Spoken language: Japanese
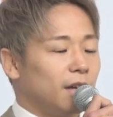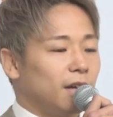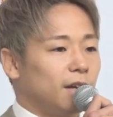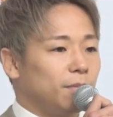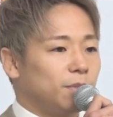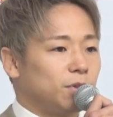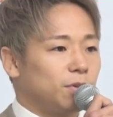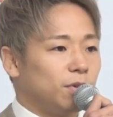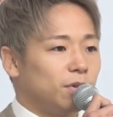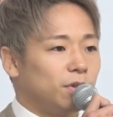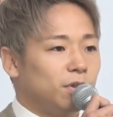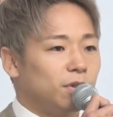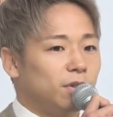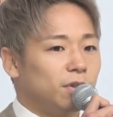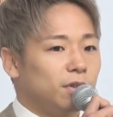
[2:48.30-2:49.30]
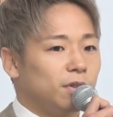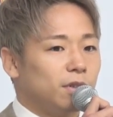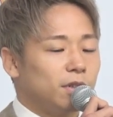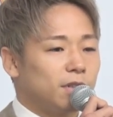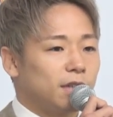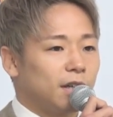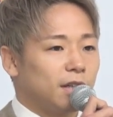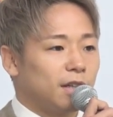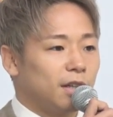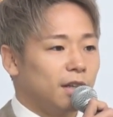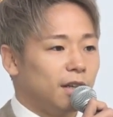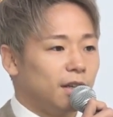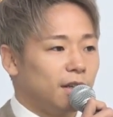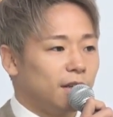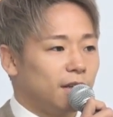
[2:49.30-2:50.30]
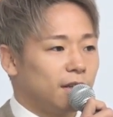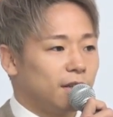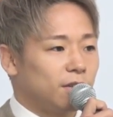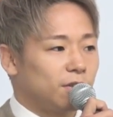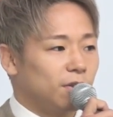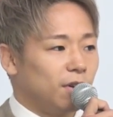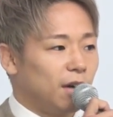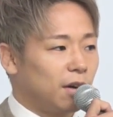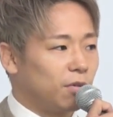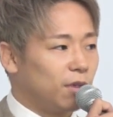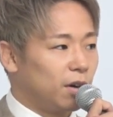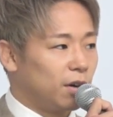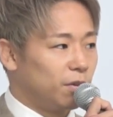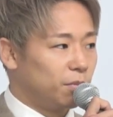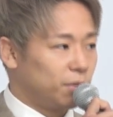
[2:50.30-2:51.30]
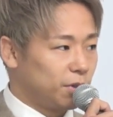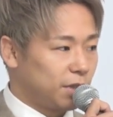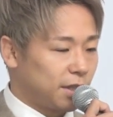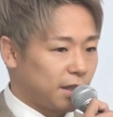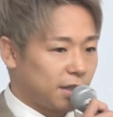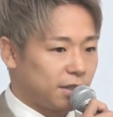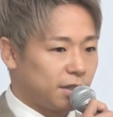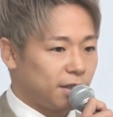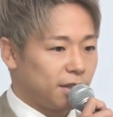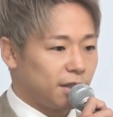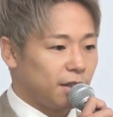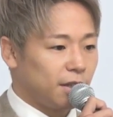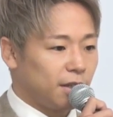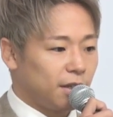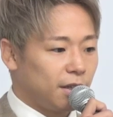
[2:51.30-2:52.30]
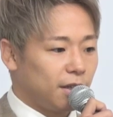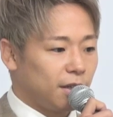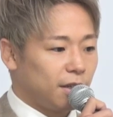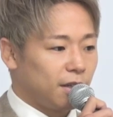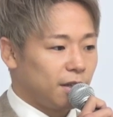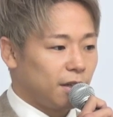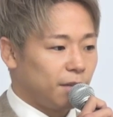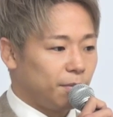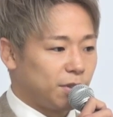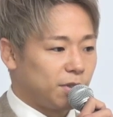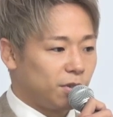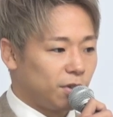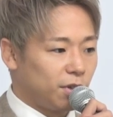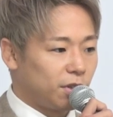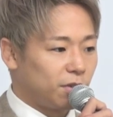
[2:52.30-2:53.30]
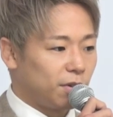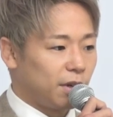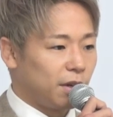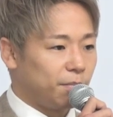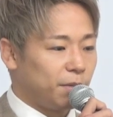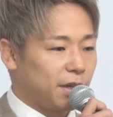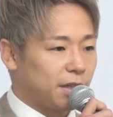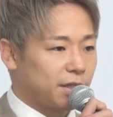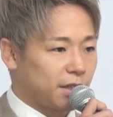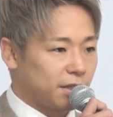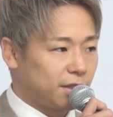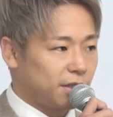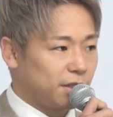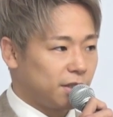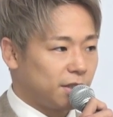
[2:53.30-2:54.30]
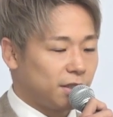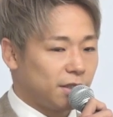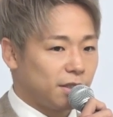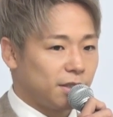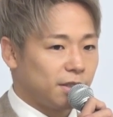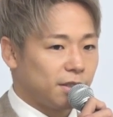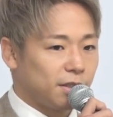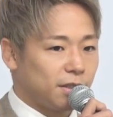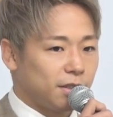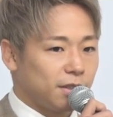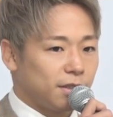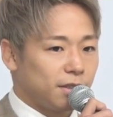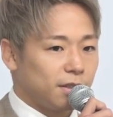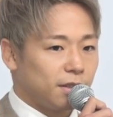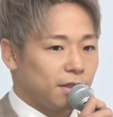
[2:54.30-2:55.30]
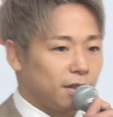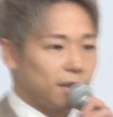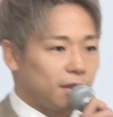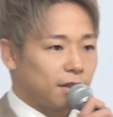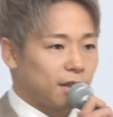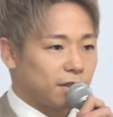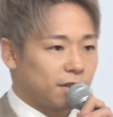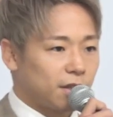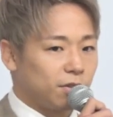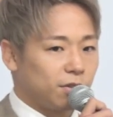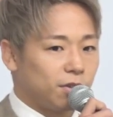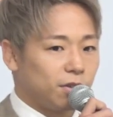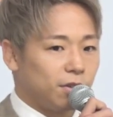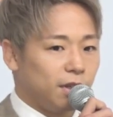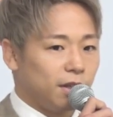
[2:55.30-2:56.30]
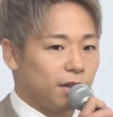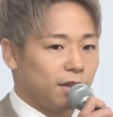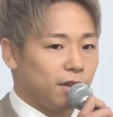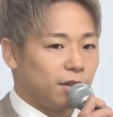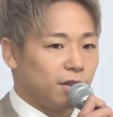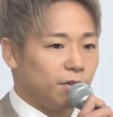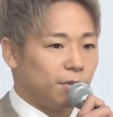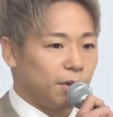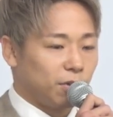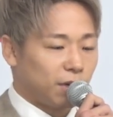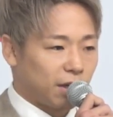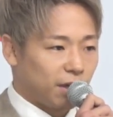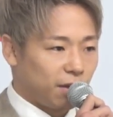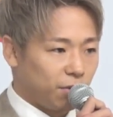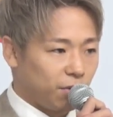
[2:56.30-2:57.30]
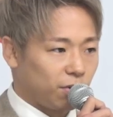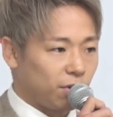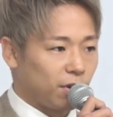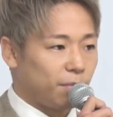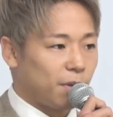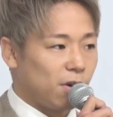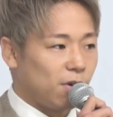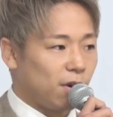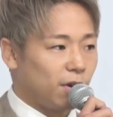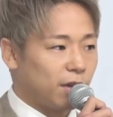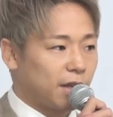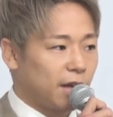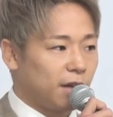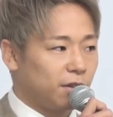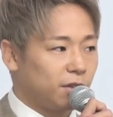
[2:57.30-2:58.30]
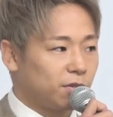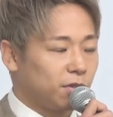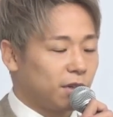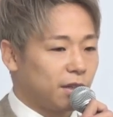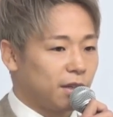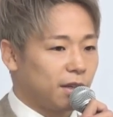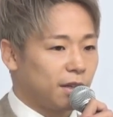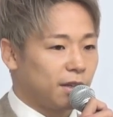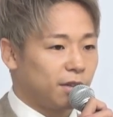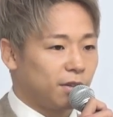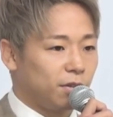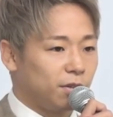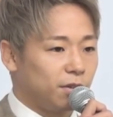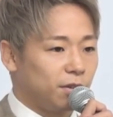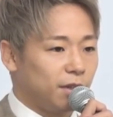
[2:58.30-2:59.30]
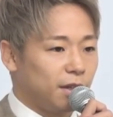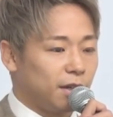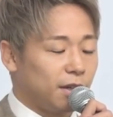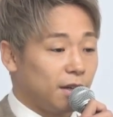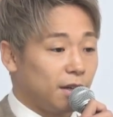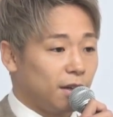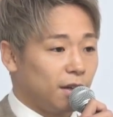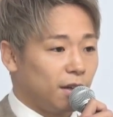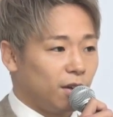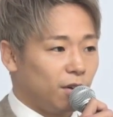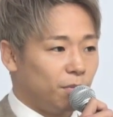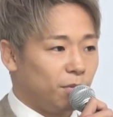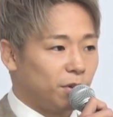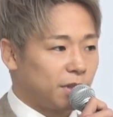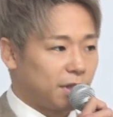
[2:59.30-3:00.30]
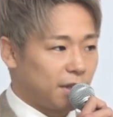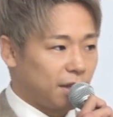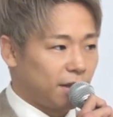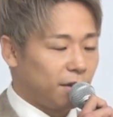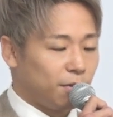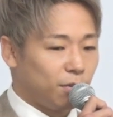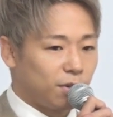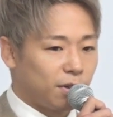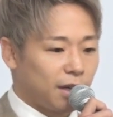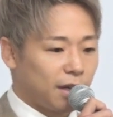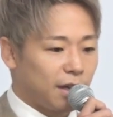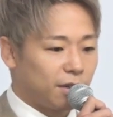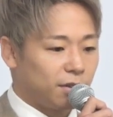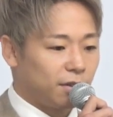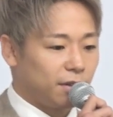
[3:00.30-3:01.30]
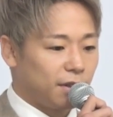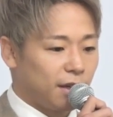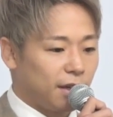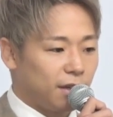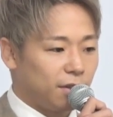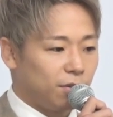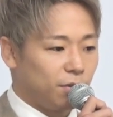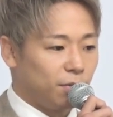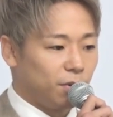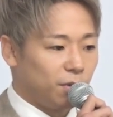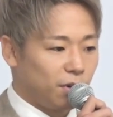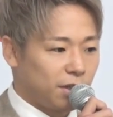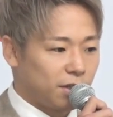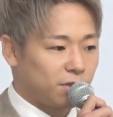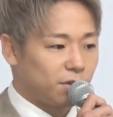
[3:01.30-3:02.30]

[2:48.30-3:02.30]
やっぱそういう姿にすごい憧れを持ってたしやっぱ強い人はやっぱ優しいしたくさんの人に夢とか希望とかパワーを与える人なんだなっていうふうに思ってたんで僕がえーと、とプロレス